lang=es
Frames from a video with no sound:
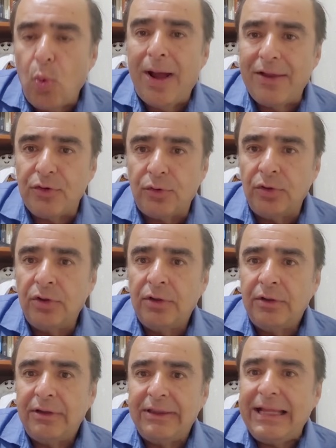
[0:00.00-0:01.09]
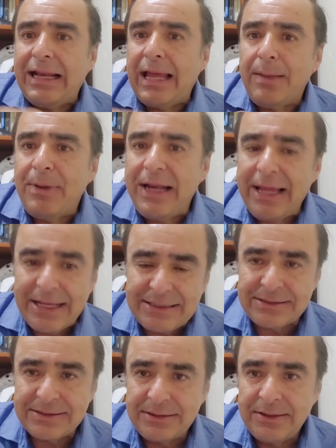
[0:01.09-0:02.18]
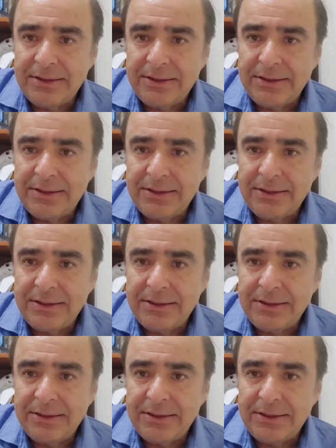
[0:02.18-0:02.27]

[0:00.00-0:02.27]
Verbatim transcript: cuadro de la MLS.